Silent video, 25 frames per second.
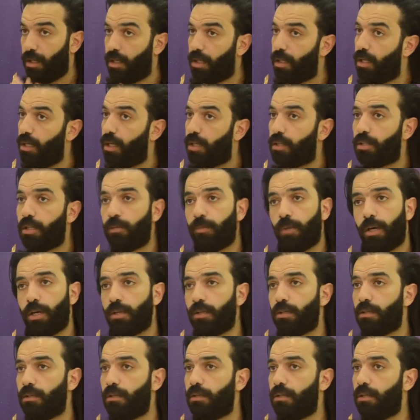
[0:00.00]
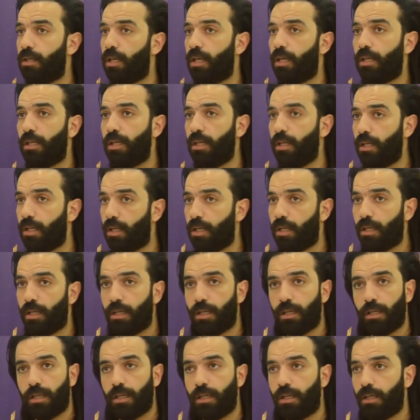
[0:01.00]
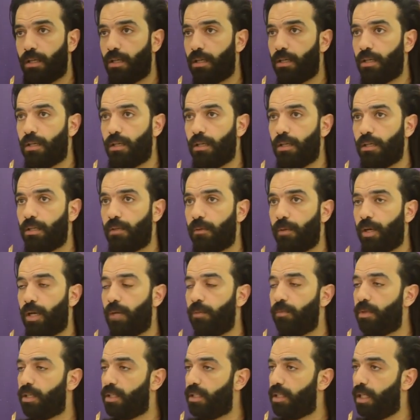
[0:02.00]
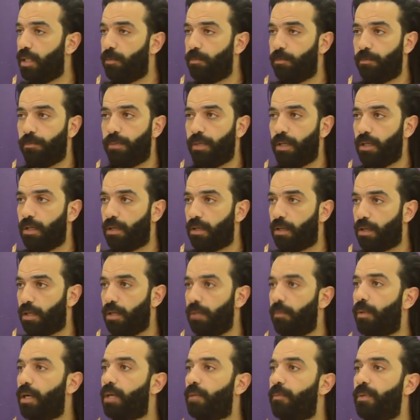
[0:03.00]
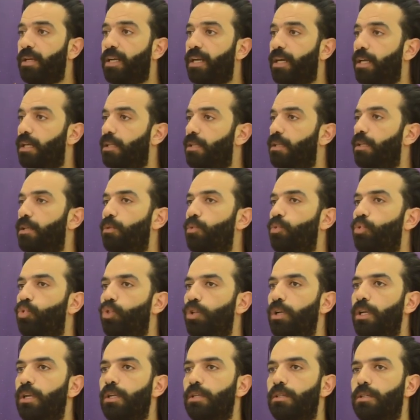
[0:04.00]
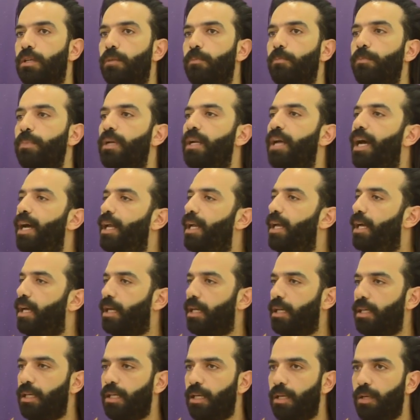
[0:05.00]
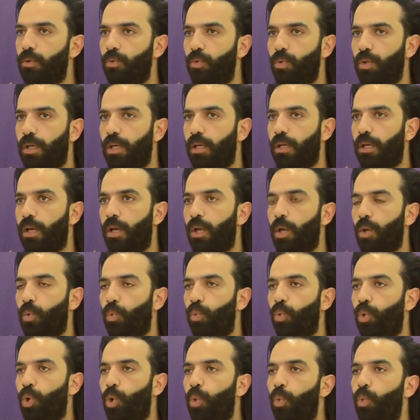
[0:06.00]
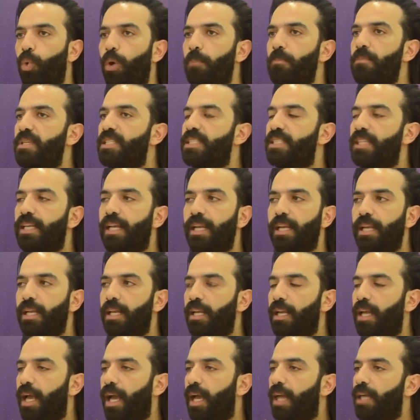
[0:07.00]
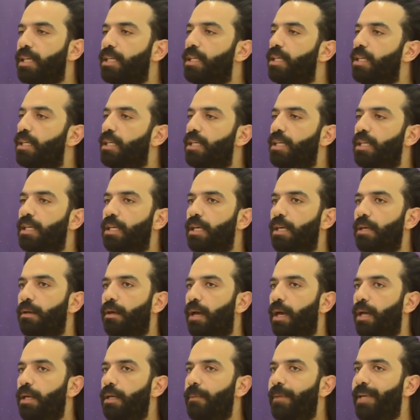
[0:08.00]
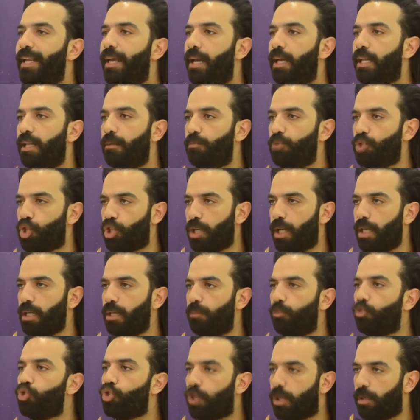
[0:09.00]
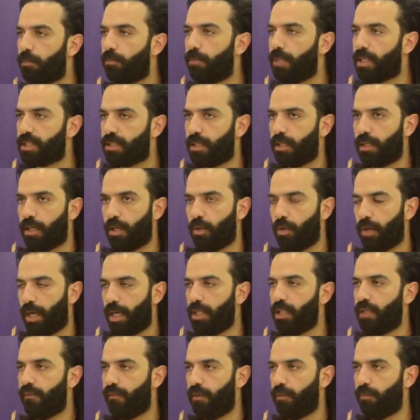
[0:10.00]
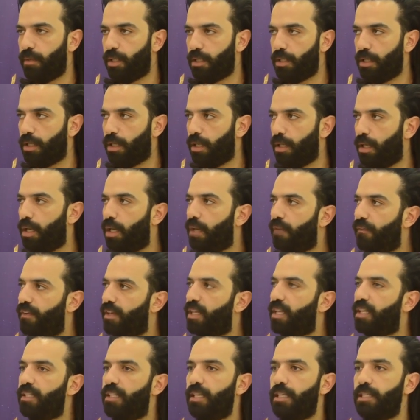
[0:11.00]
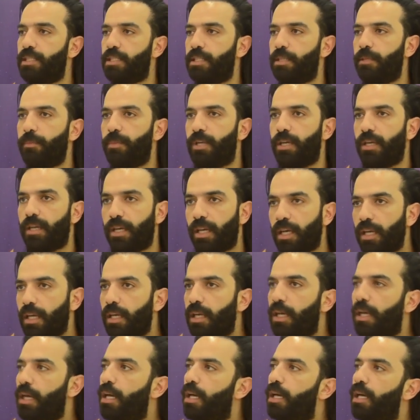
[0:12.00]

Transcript: لا طبعا يعني آه، الهضبة عمرو دياب قيمة كبيرة جدا وكلنا اتربينا على أغانيه وهو مثال لأي أي بني آدم مش أي مطرب مثلا أو حد في الميديا فكرة الاستمرارية